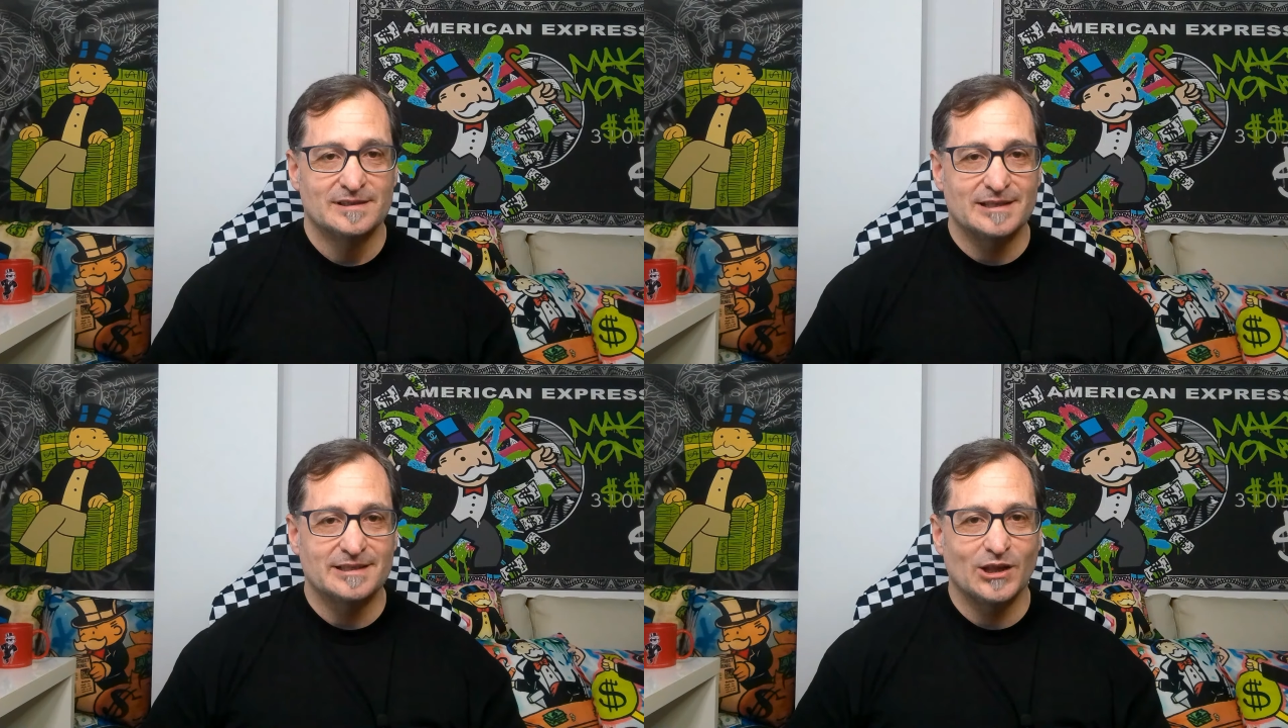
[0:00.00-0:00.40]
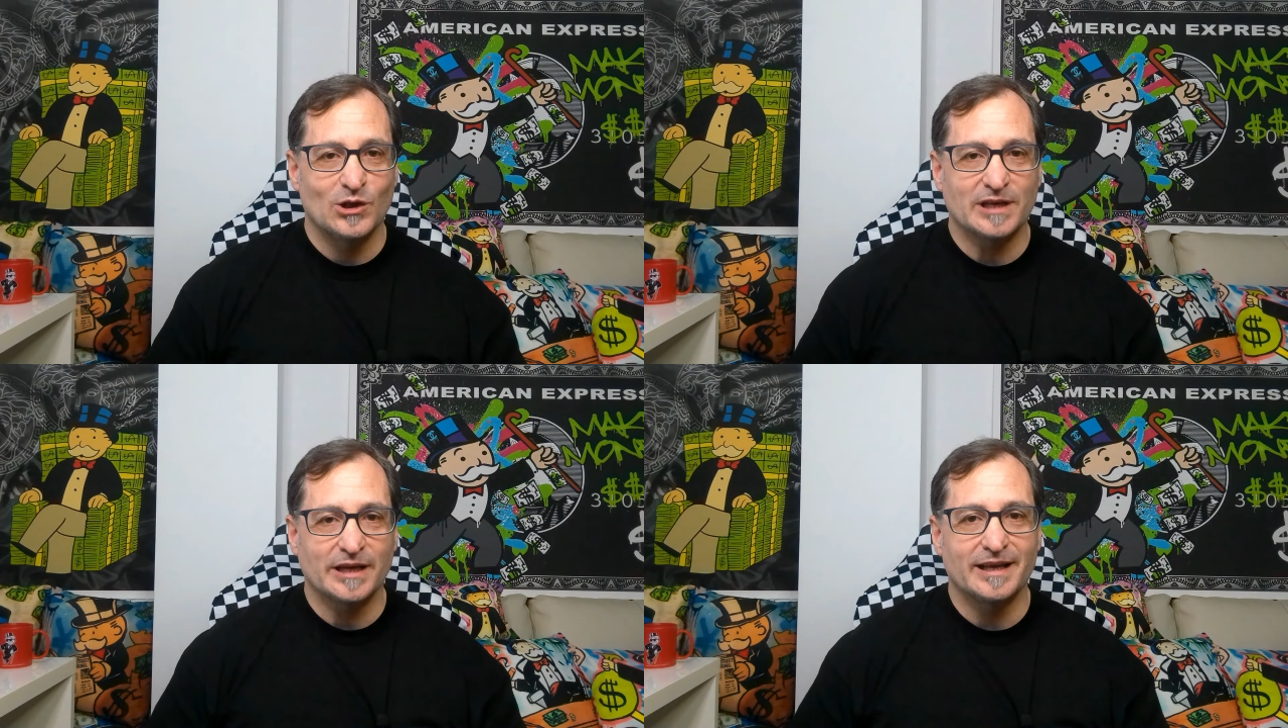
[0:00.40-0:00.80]
Si has
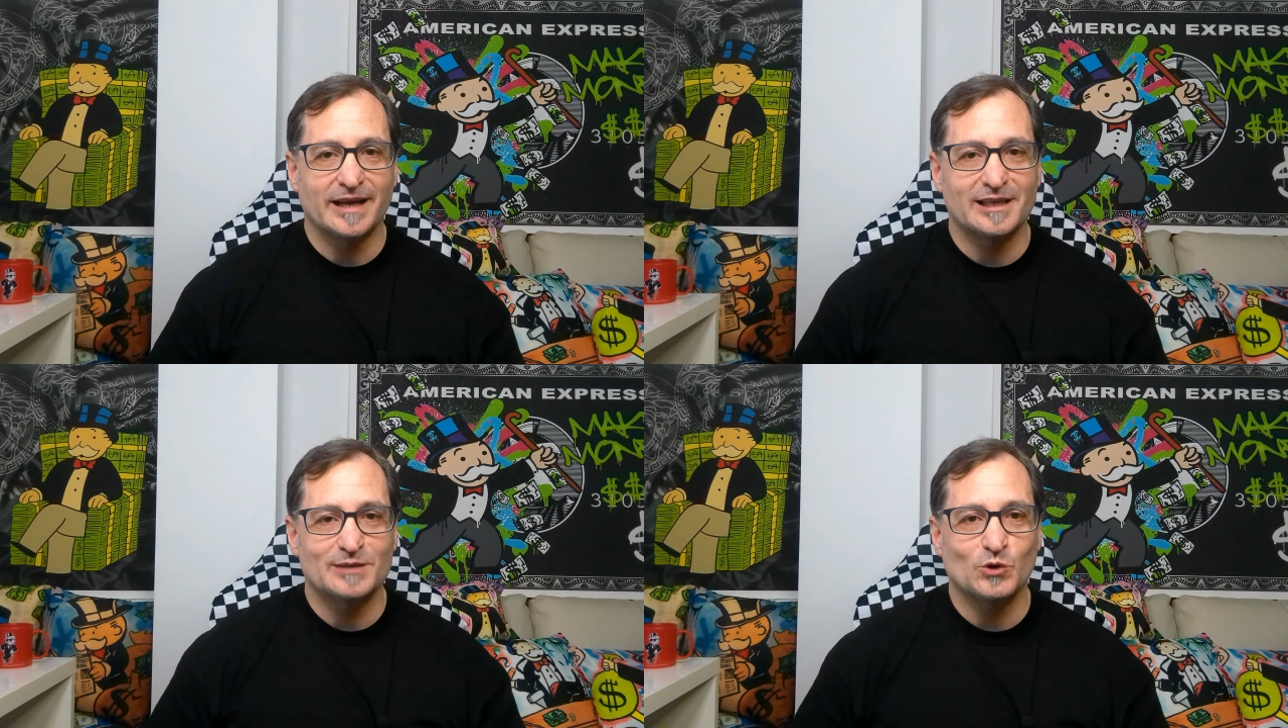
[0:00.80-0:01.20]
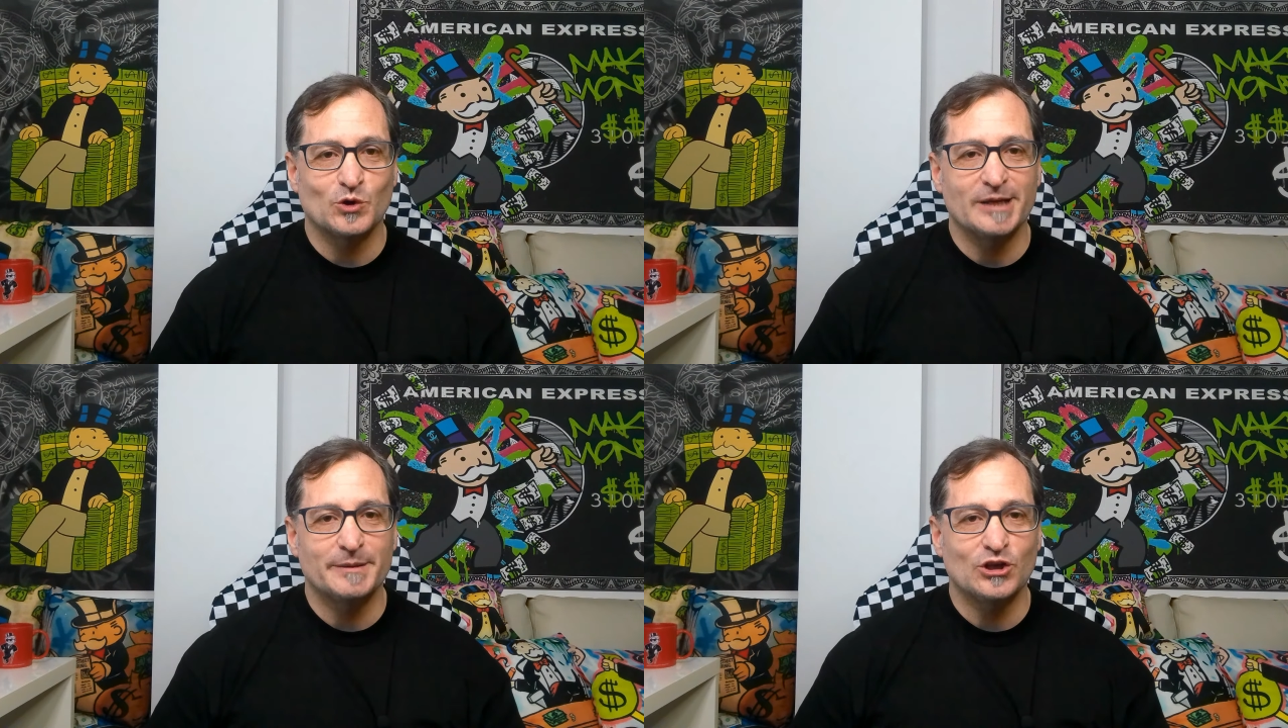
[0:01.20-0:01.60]
llegado hasta aquí, gracias por
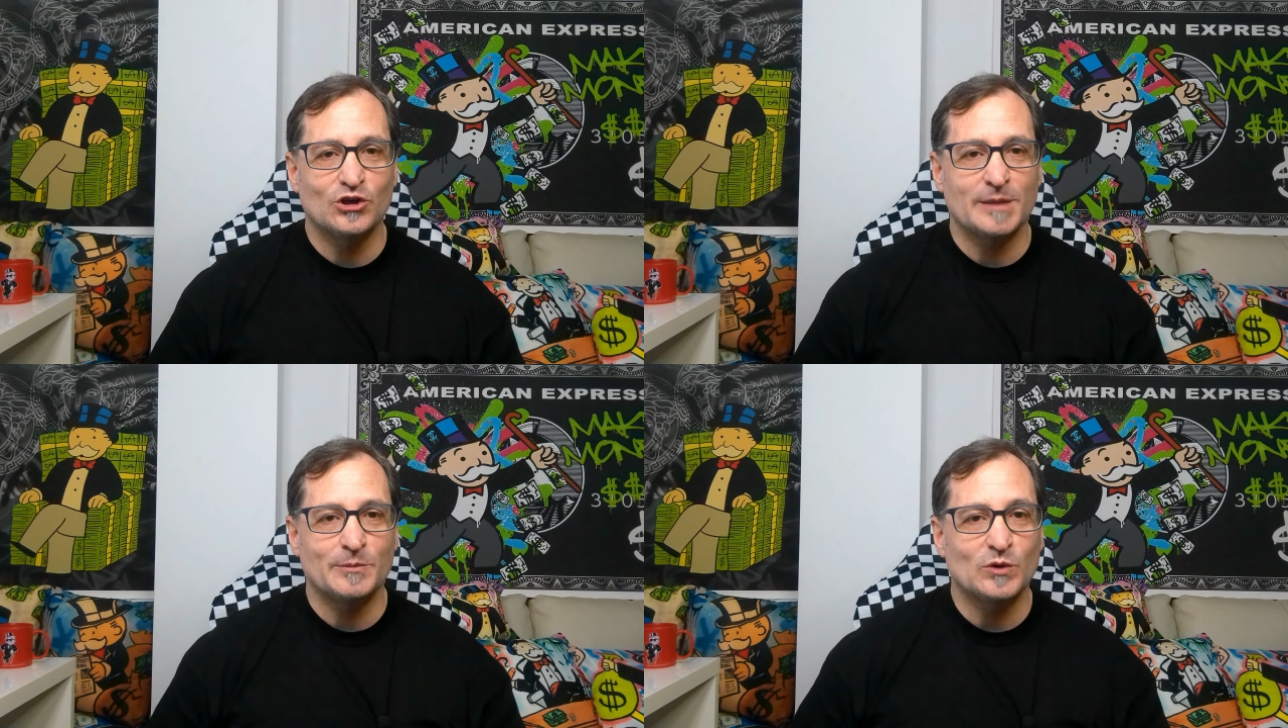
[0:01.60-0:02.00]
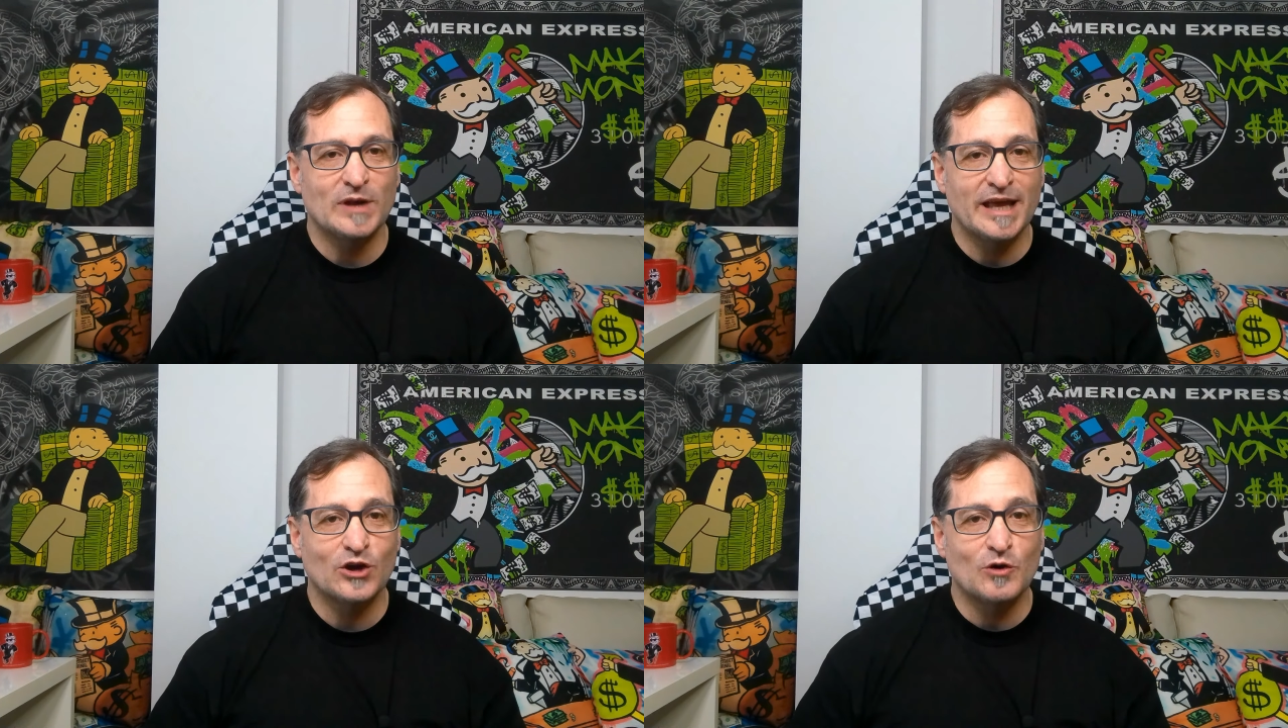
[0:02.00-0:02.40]
ver el vídeo, dame
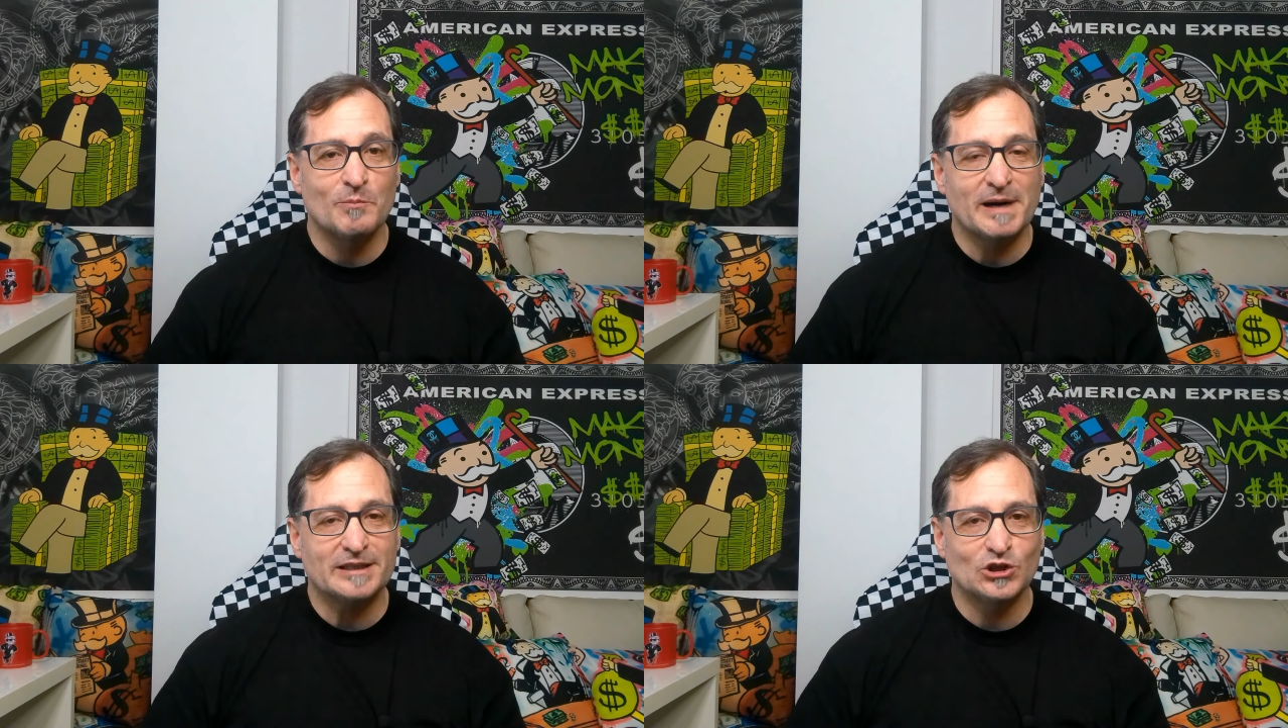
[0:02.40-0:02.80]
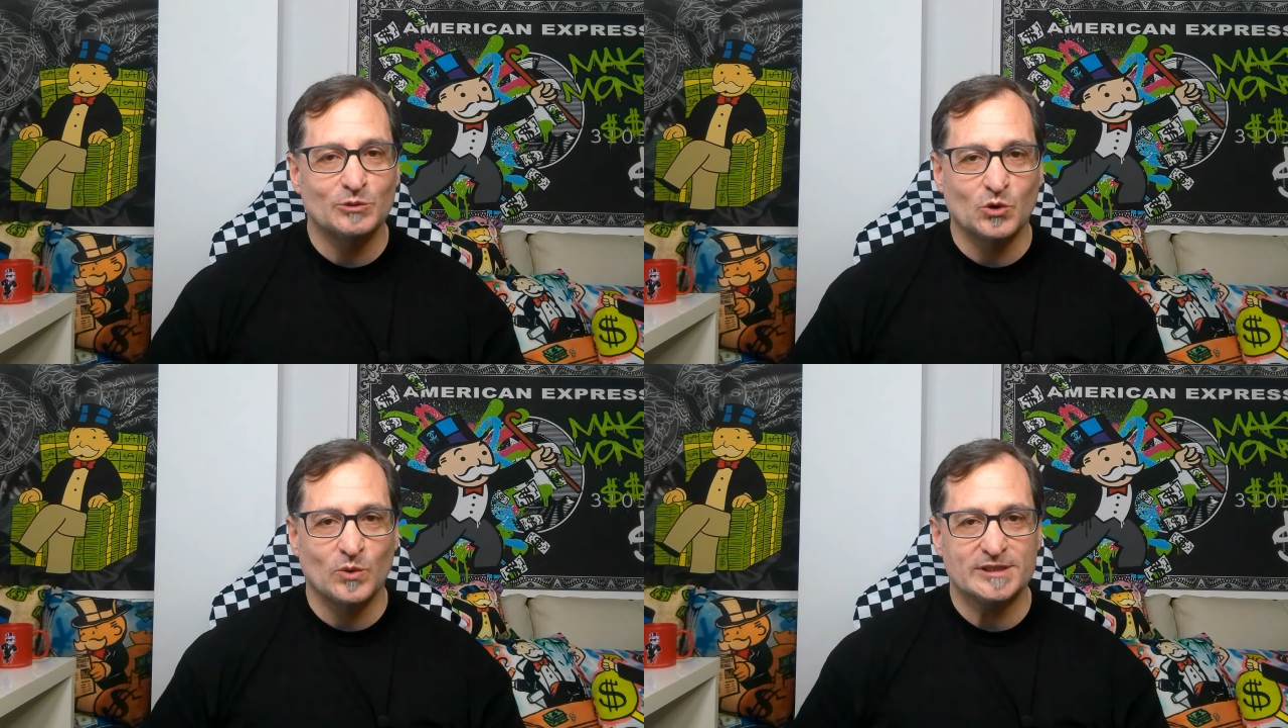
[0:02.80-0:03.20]
un like,
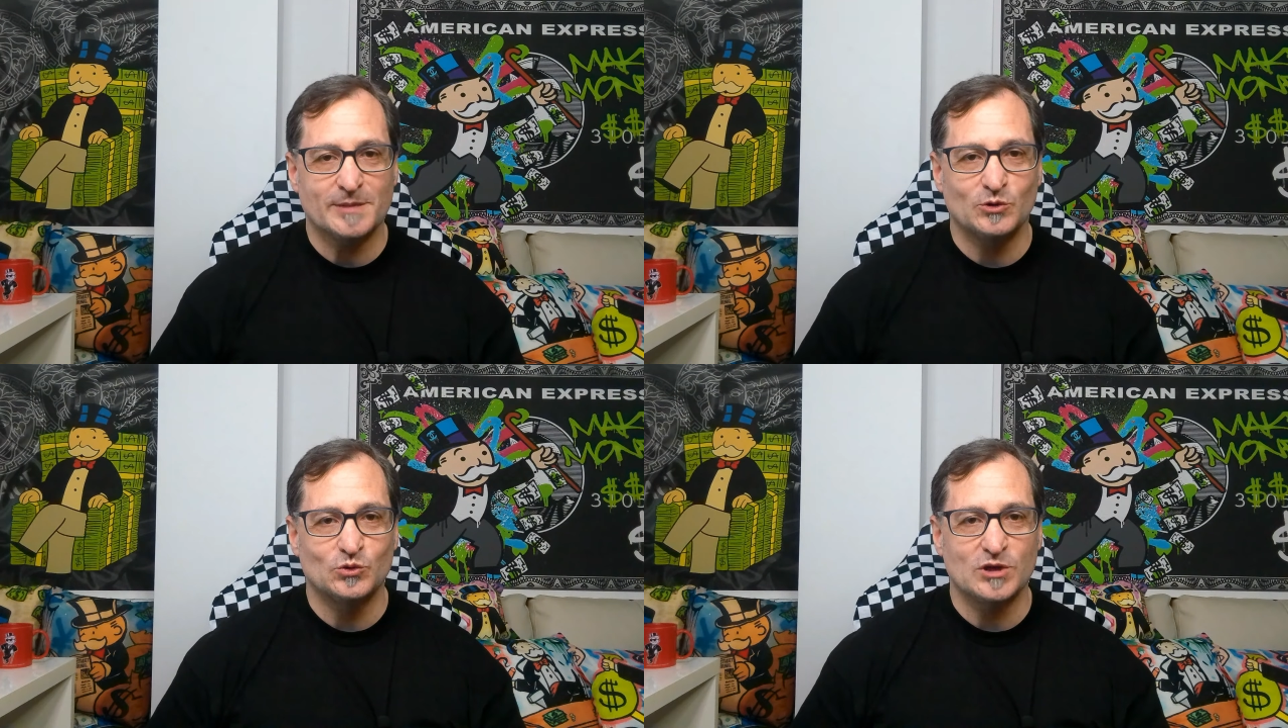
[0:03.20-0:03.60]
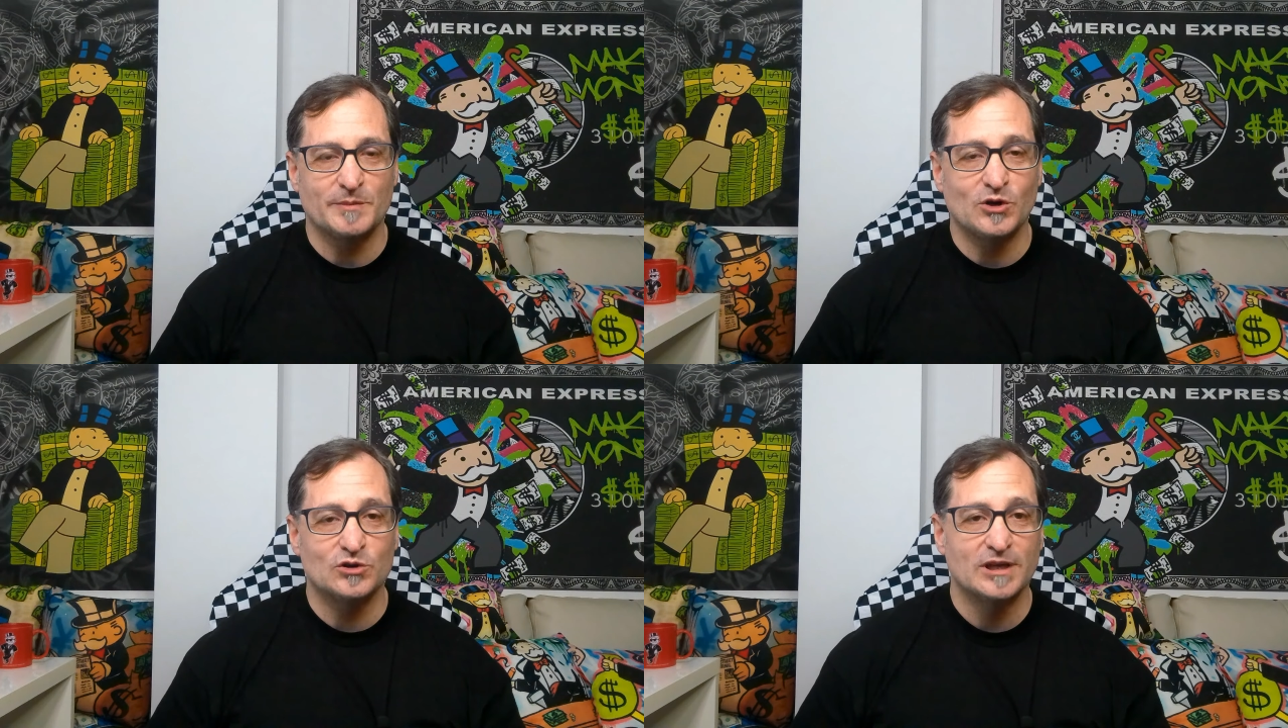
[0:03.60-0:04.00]
compártelo por WhatsApp con tus
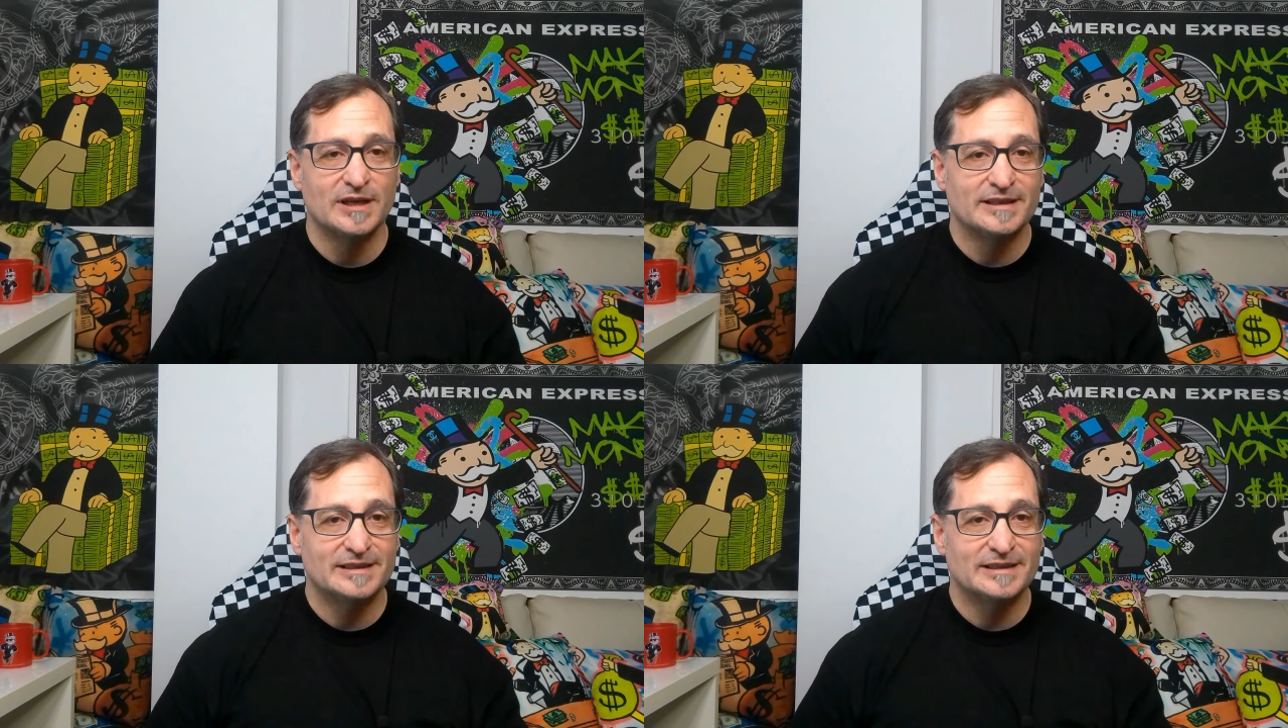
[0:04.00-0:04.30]
amigos,